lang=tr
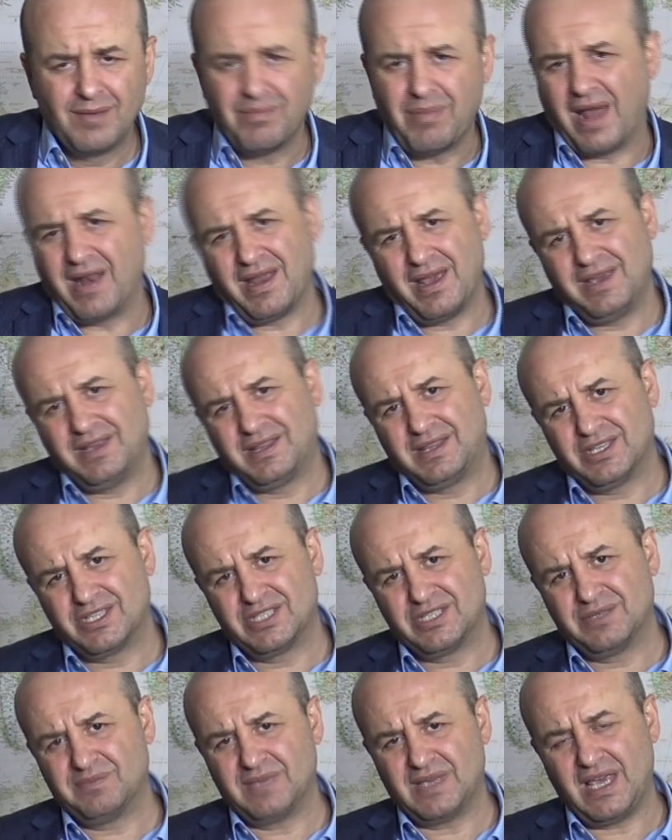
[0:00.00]
Ben
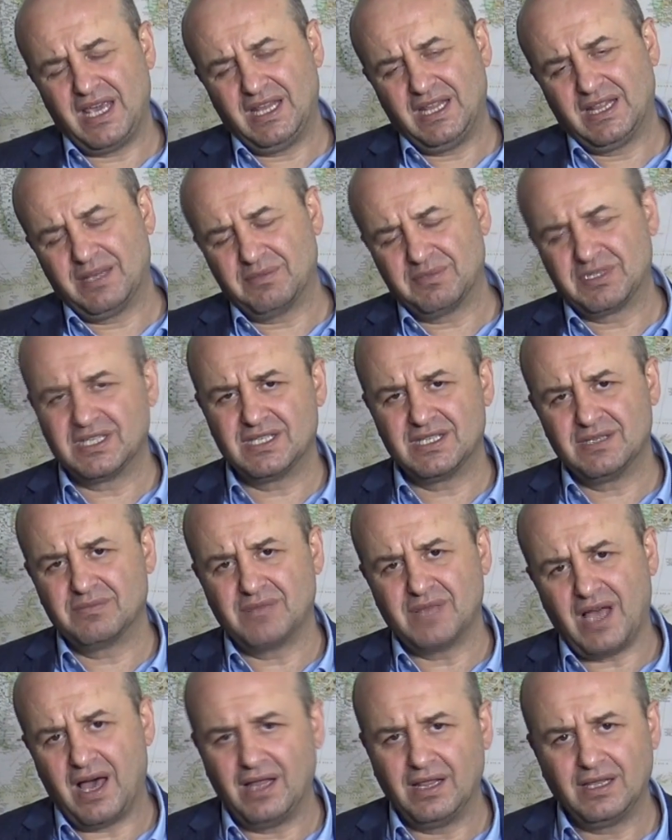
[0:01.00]
eğitim, eğitimsizim,
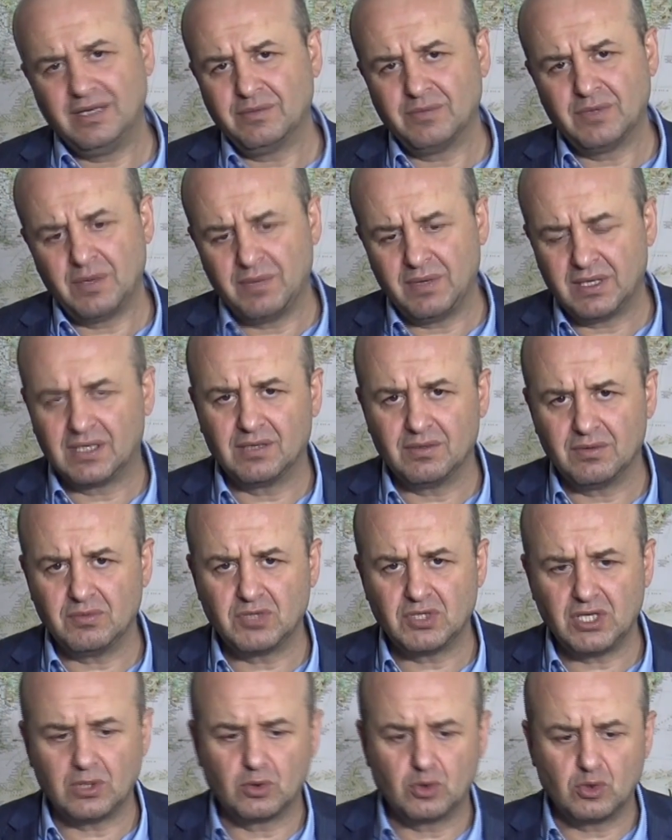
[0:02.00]
dağlıyım demek gibi bir
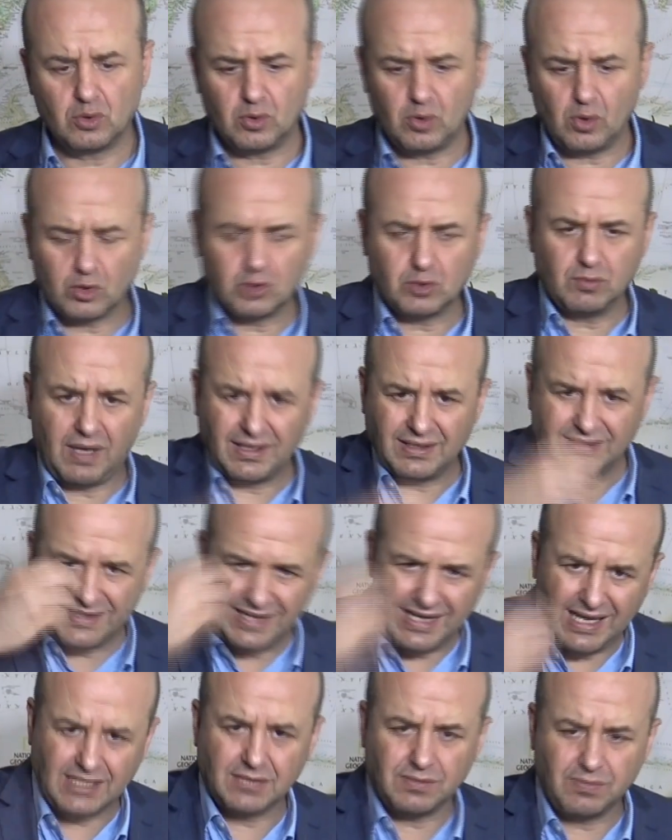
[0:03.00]
şeydi. Çünkü Osmanlı
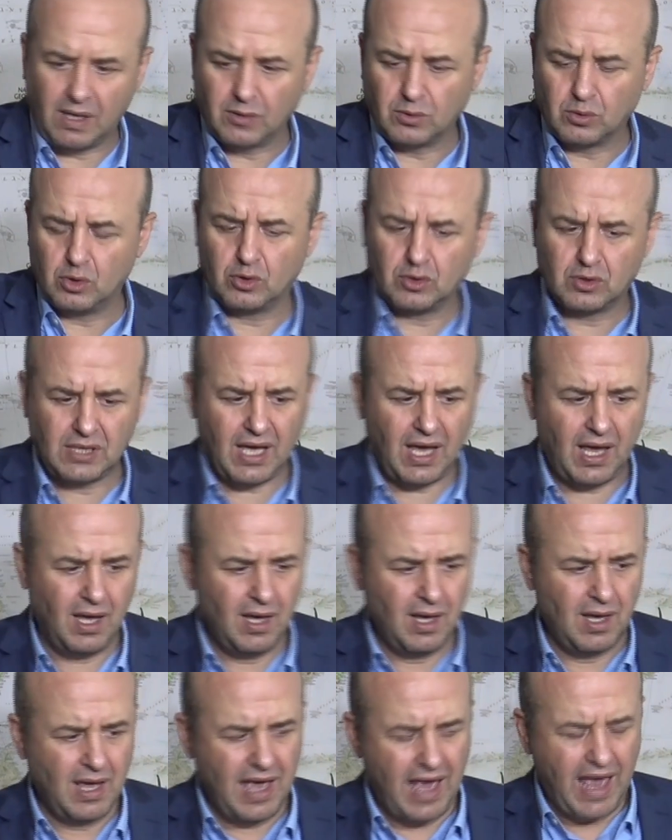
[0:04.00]
resmen Türkiye
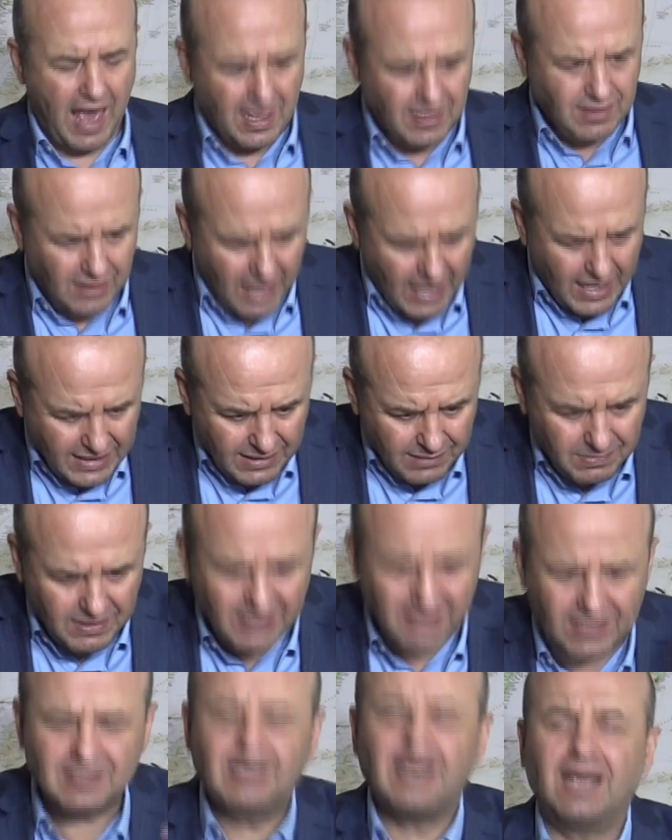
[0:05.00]
Edraki
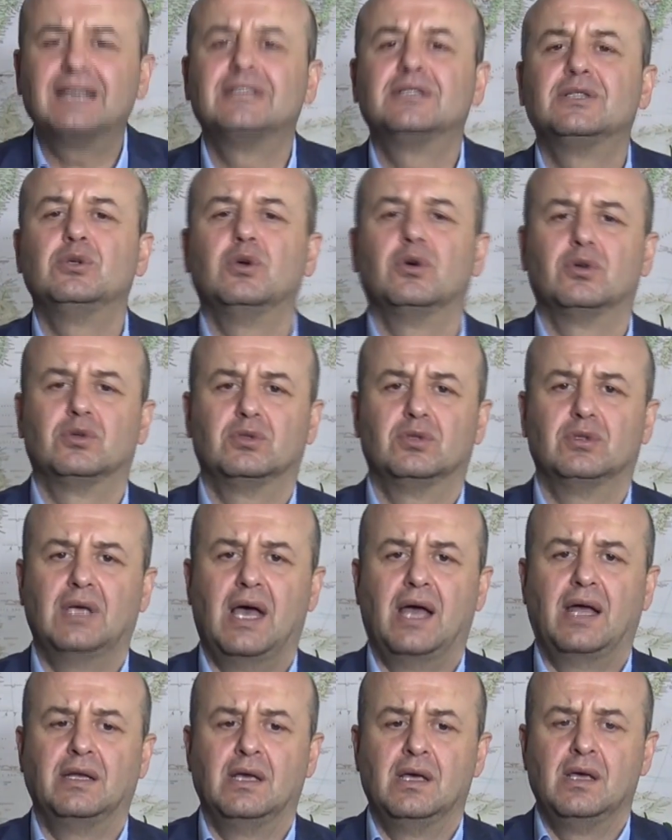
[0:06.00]
bir idrak diyordu
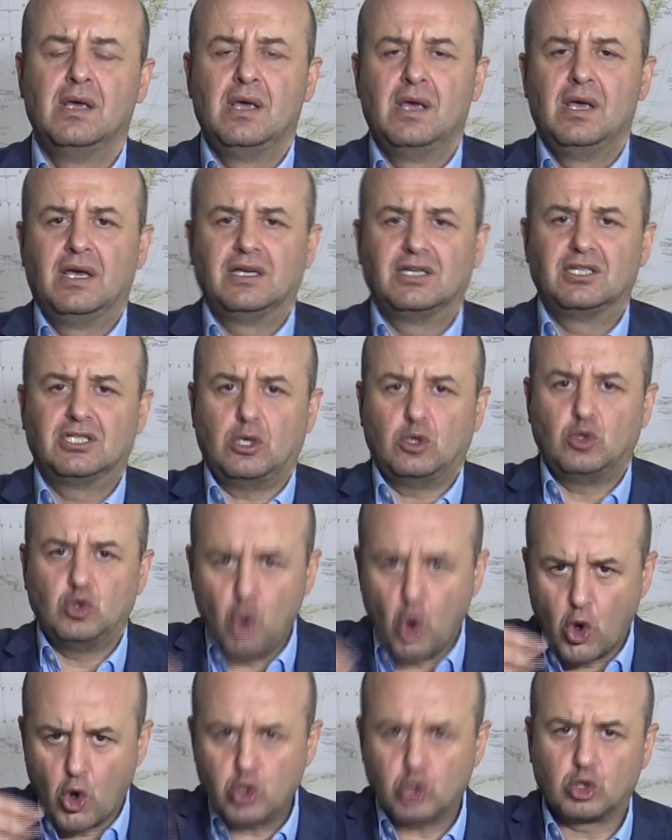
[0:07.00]
yani. İşte
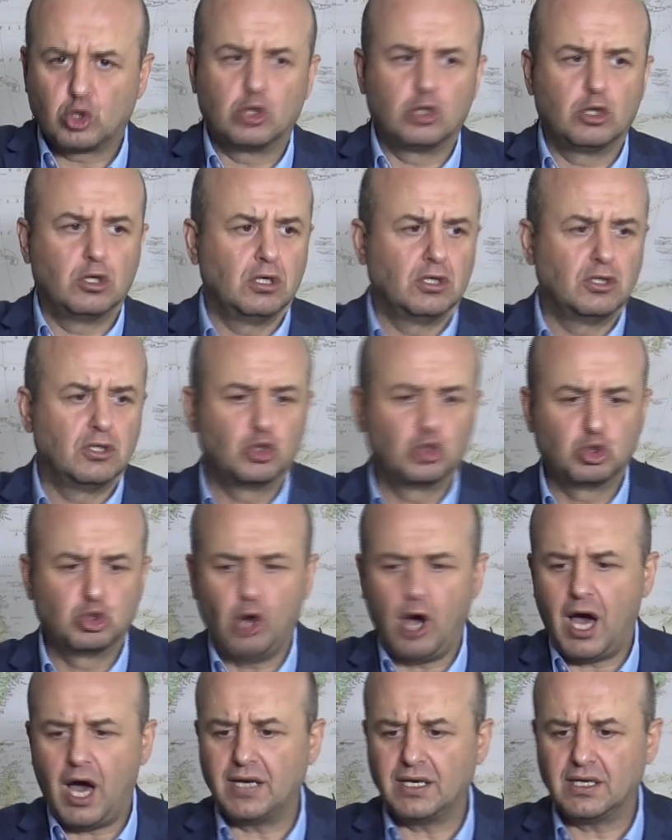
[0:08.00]
yörük.
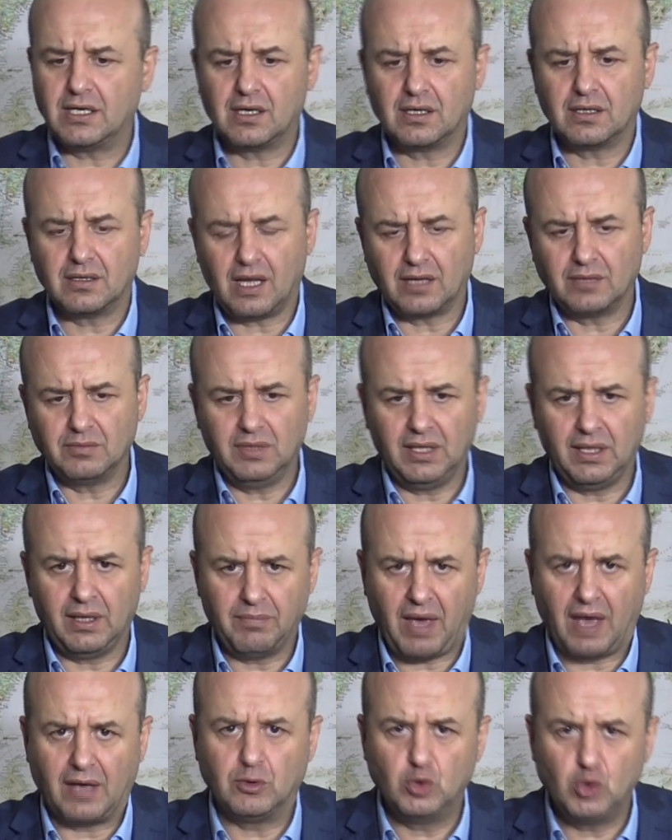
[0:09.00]
Şu ana kadar bile
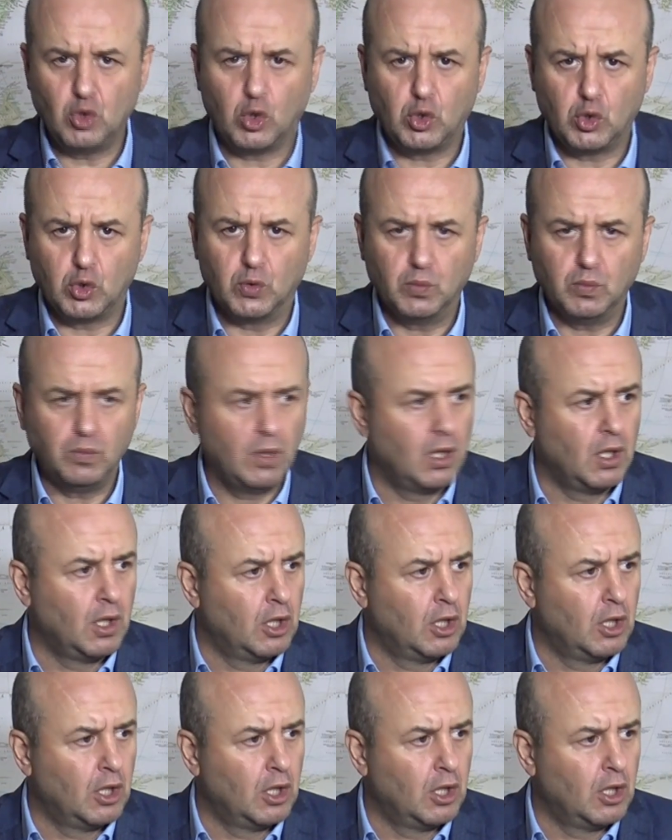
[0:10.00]
ben yörüğüm.